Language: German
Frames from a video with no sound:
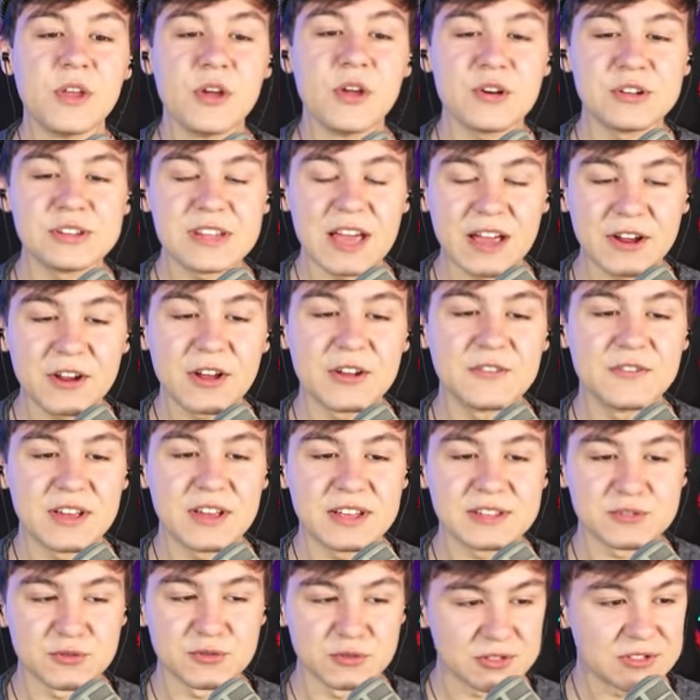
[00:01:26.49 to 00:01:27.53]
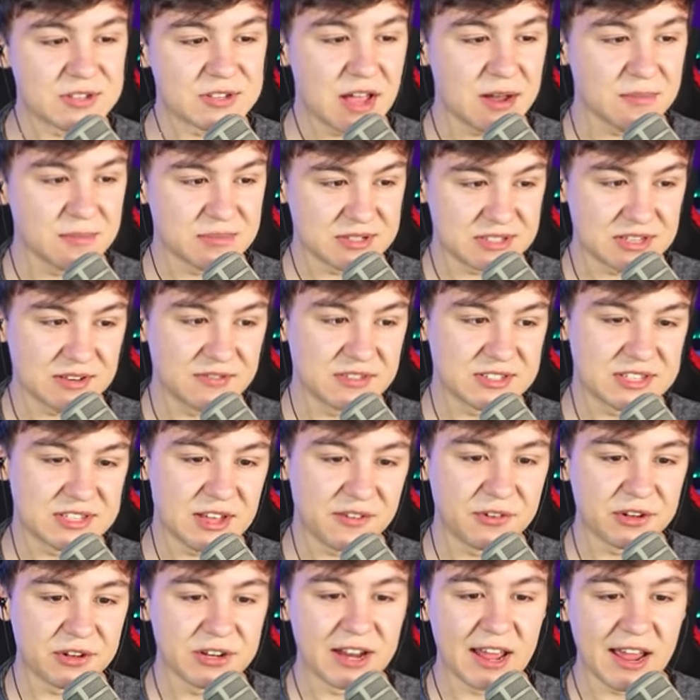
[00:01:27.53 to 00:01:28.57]
Und da können wir jetzt sozusagen ein bisschen was
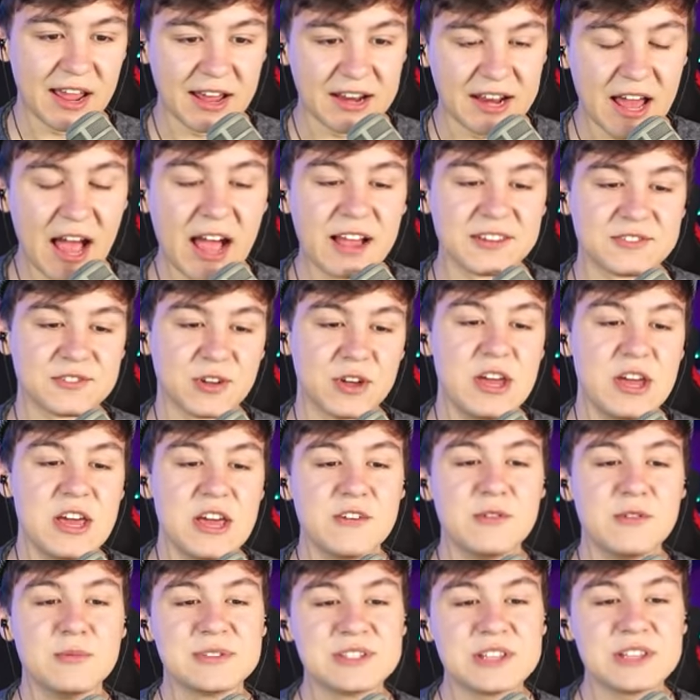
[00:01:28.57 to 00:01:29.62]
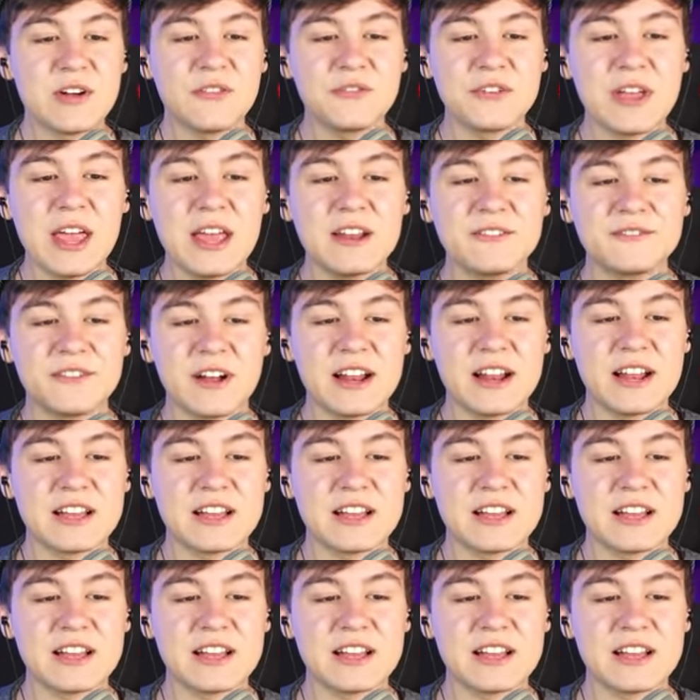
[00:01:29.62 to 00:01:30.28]
davon lernen. Also, wir müssen auf jeden Fall